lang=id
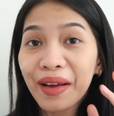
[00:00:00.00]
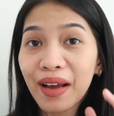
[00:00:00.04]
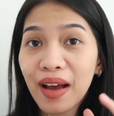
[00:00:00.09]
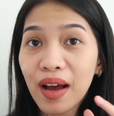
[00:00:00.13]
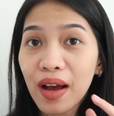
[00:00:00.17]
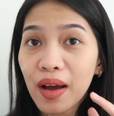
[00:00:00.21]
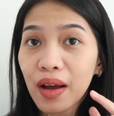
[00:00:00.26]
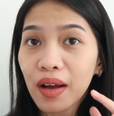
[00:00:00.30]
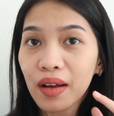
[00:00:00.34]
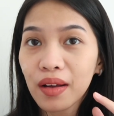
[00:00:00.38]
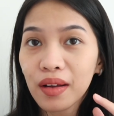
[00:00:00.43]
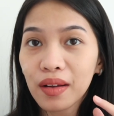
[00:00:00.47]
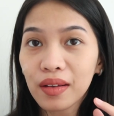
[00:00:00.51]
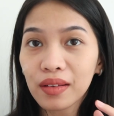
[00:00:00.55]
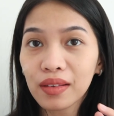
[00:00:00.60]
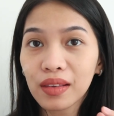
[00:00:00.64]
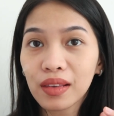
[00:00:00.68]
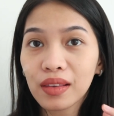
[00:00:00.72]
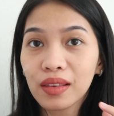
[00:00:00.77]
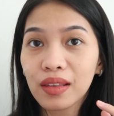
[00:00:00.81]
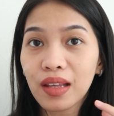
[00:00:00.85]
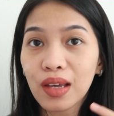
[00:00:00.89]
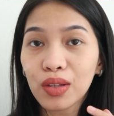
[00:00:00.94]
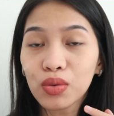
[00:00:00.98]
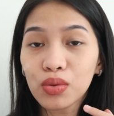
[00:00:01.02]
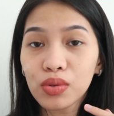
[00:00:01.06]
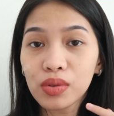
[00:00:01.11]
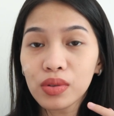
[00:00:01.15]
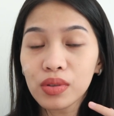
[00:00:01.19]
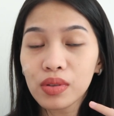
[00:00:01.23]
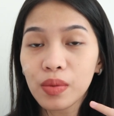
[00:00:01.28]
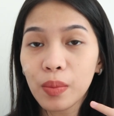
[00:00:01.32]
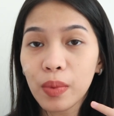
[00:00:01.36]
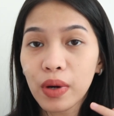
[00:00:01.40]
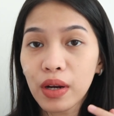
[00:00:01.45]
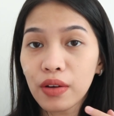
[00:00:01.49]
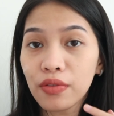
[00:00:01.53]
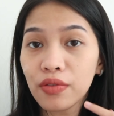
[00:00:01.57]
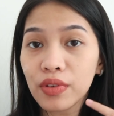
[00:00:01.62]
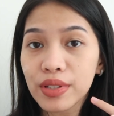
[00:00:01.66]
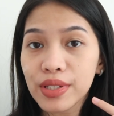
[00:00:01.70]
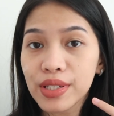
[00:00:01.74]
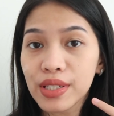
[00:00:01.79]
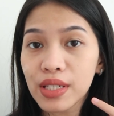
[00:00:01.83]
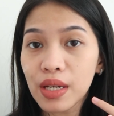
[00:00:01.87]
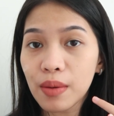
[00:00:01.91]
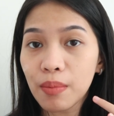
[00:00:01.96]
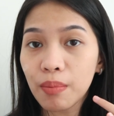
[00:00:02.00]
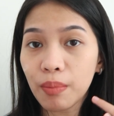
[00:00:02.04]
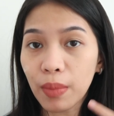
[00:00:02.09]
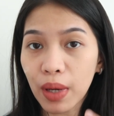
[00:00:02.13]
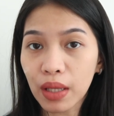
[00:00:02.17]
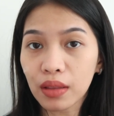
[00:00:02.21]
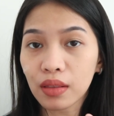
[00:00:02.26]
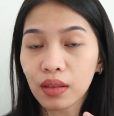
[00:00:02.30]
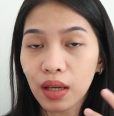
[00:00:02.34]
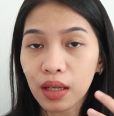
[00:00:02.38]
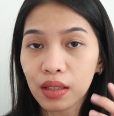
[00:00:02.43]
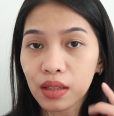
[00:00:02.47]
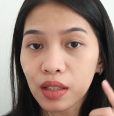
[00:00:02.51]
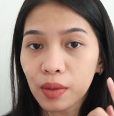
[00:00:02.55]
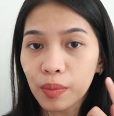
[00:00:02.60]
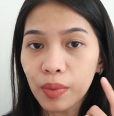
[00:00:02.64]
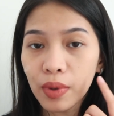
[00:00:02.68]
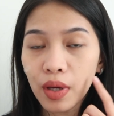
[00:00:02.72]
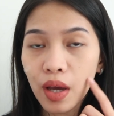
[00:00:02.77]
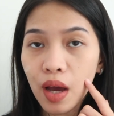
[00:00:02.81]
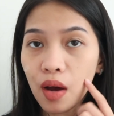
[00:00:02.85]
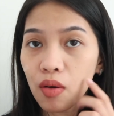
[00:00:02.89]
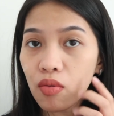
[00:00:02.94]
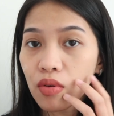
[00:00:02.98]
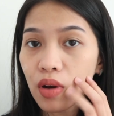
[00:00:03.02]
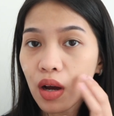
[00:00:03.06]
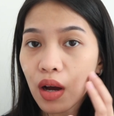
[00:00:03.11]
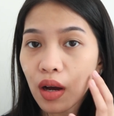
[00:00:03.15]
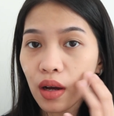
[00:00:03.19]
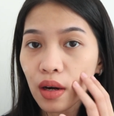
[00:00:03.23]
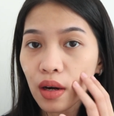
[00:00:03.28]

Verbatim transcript: nggak dia tuh sebenarnya finishnya matte kan tapi aku nggak